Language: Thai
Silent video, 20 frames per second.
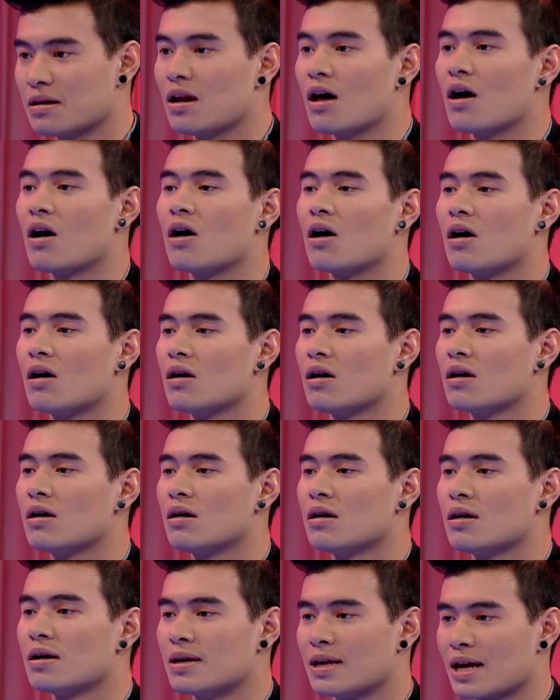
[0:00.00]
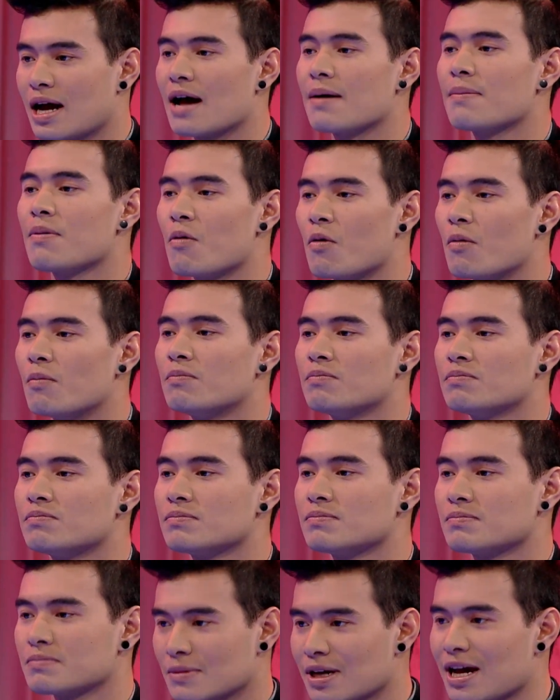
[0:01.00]
รอนะครับผม
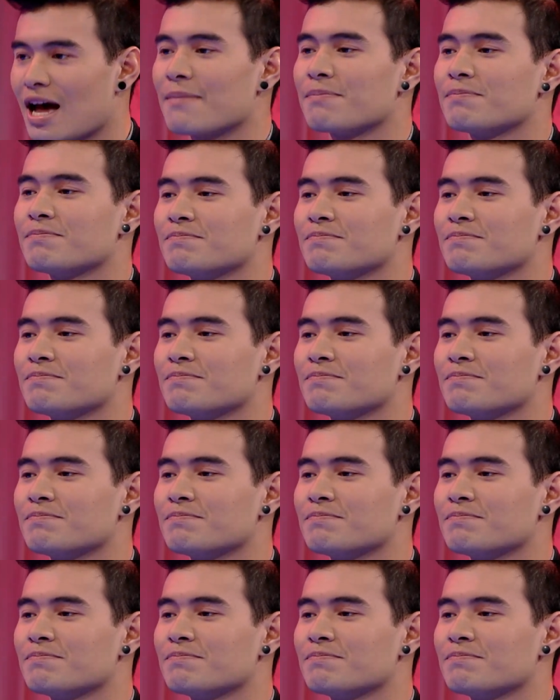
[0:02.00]
ครับ